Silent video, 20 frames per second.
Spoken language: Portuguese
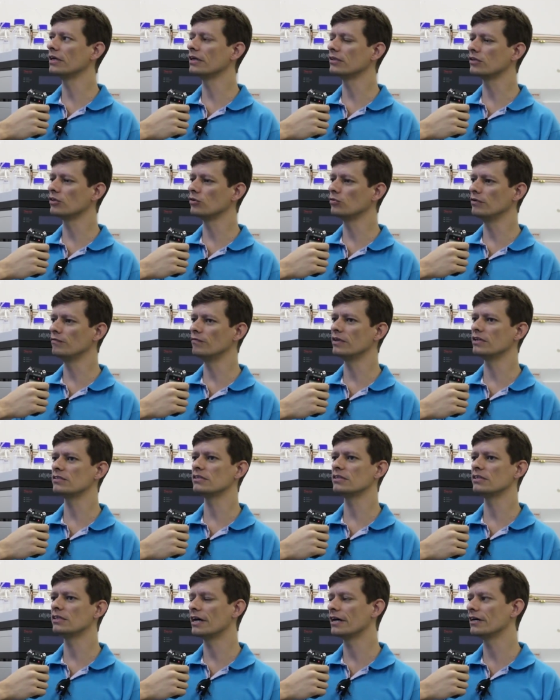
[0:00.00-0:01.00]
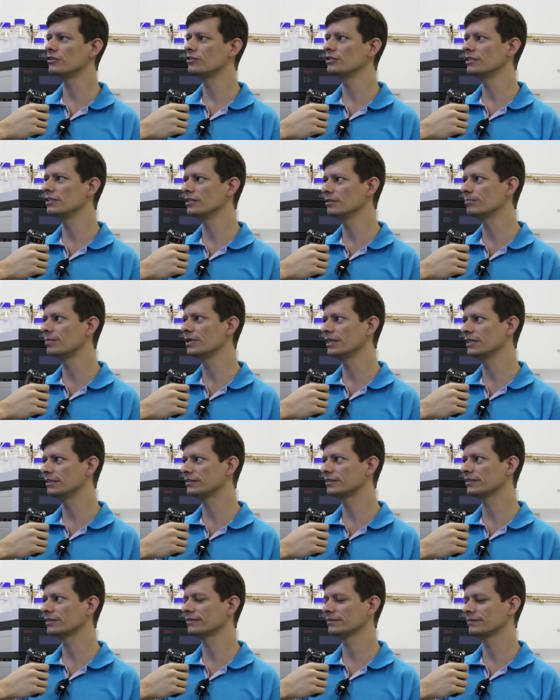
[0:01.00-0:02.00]
entre universidade e
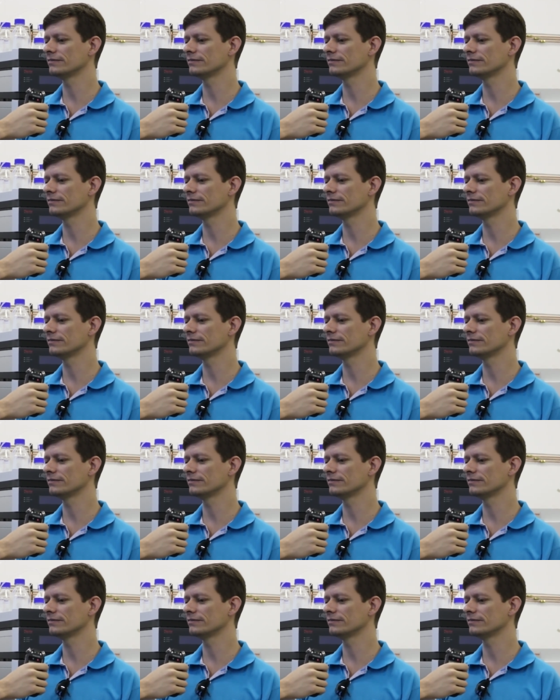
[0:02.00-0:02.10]
empresa.